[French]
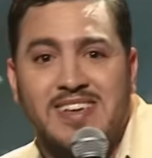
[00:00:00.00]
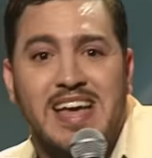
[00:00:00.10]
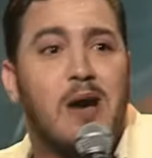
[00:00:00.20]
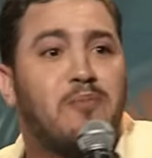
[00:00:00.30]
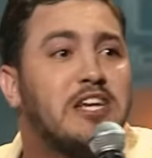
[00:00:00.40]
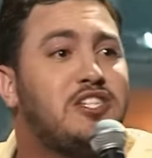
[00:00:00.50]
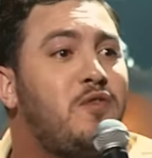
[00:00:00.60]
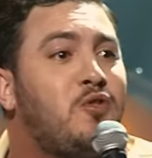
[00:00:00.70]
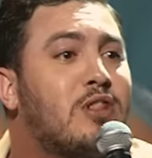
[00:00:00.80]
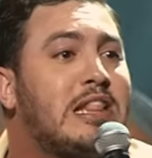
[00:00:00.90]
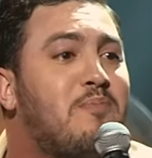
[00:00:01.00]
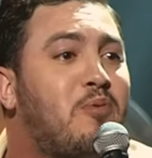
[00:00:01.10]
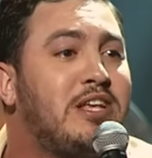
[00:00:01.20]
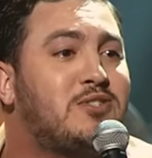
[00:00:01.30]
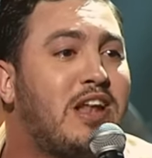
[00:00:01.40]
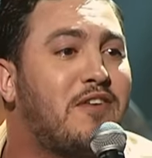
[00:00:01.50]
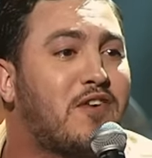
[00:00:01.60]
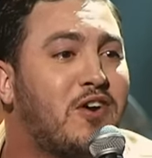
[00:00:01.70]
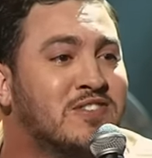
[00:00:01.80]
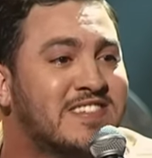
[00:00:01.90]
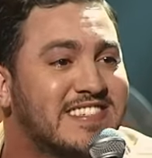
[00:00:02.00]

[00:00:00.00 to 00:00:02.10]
Après, j'ai vu toute la police de la France.